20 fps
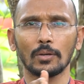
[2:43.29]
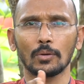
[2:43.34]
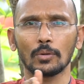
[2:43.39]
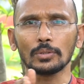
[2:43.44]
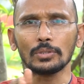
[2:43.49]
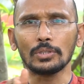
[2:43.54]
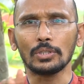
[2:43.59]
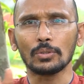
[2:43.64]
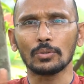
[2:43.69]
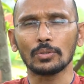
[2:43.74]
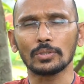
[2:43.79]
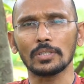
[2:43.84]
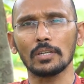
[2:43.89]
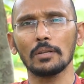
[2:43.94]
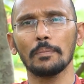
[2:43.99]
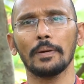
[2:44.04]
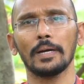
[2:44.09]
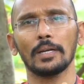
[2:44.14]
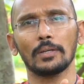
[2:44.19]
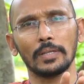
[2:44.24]
కొద్ది
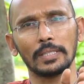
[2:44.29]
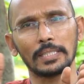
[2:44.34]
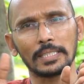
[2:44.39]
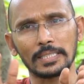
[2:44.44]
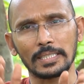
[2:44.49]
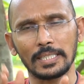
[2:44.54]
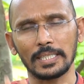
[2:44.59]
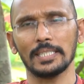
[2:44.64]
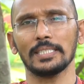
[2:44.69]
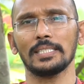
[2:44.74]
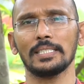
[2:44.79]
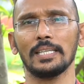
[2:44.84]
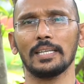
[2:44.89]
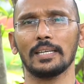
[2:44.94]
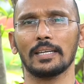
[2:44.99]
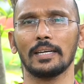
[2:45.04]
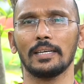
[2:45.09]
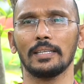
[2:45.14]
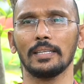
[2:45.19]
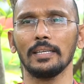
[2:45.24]
రోజుల పాటు అది చేస్తే
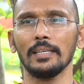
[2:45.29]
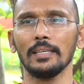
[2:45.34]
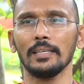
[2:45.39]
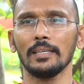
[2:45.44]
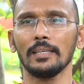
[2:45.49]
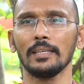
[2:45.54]
కానీ